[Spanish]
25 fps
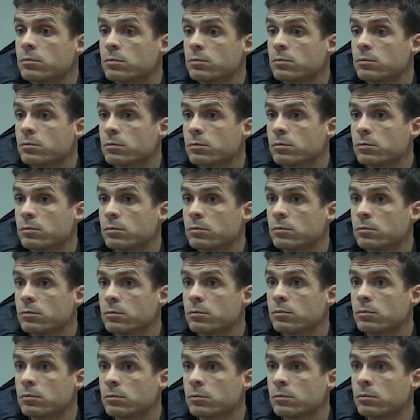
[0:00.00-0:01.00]
entre los tres
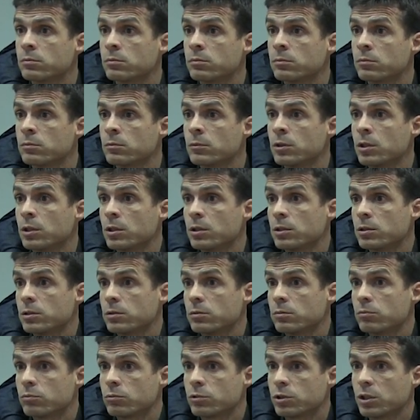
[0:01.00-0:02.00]
palos, poquito.
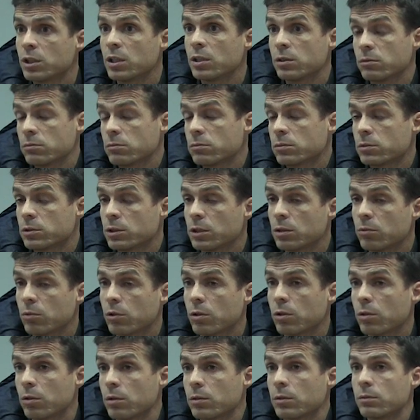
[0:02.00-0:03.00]
Sí, sí,
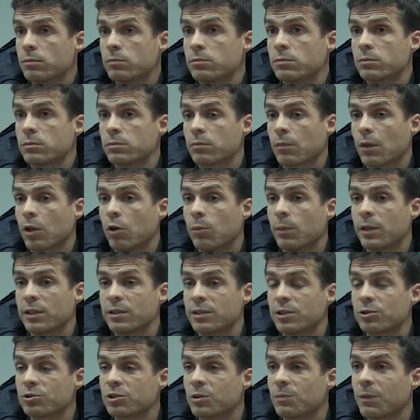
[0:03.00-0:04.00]
bueno, mm, hombre,
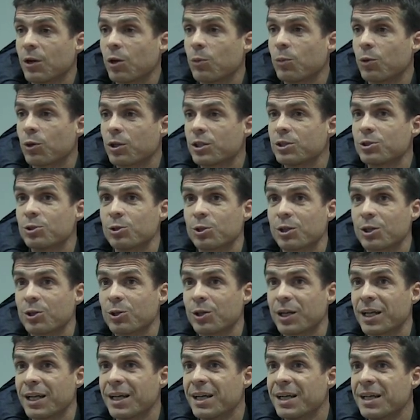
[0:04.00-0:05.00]
entre los tres palos, poquito.
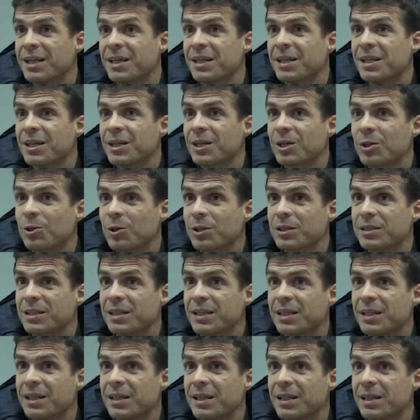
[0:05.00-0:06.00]
Creo que, creo que,
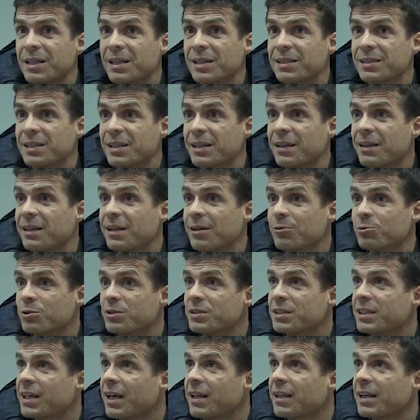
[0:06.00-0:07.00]
tiene, que tiene
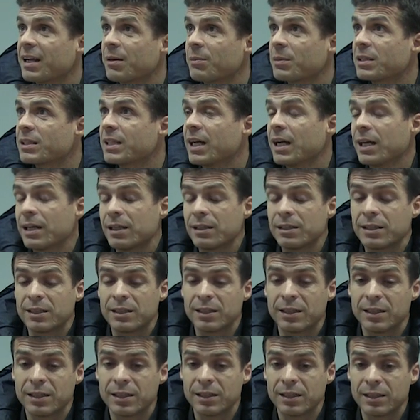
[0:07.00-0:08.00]
auténtica dinamita. Eh,
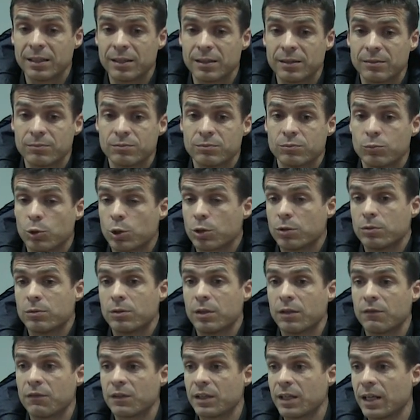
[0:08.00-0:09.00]
bueno,
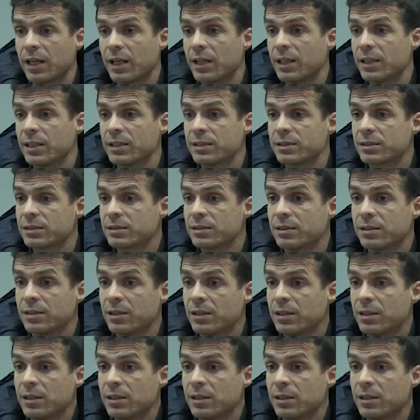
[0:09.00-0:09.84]
al final es,